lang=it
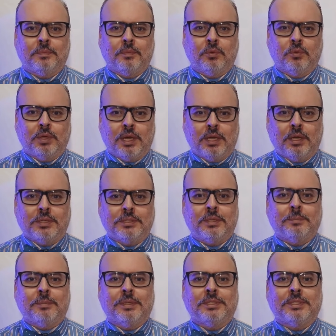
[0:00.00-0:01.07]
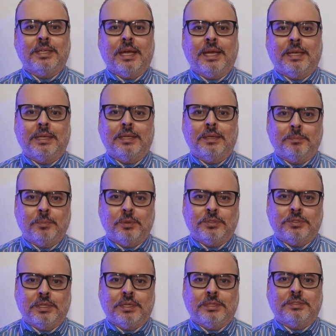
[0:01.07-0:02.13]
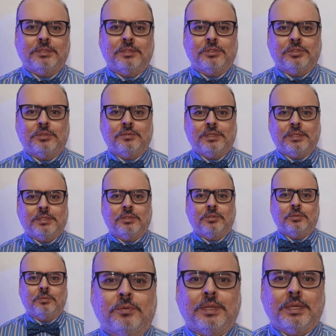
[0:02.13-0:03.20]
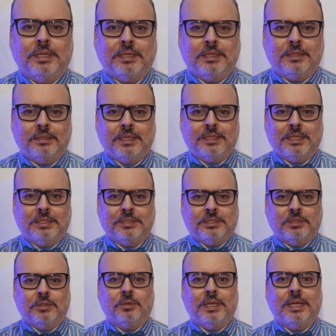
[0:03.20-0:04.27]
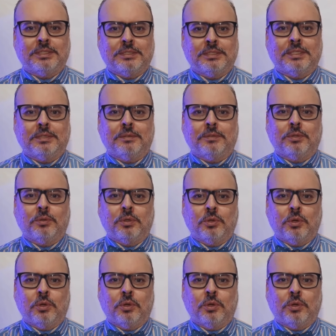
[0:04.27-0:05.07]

Una cosa è pensare che possa esserci vita su Venere. Ad essere onesti, fino ad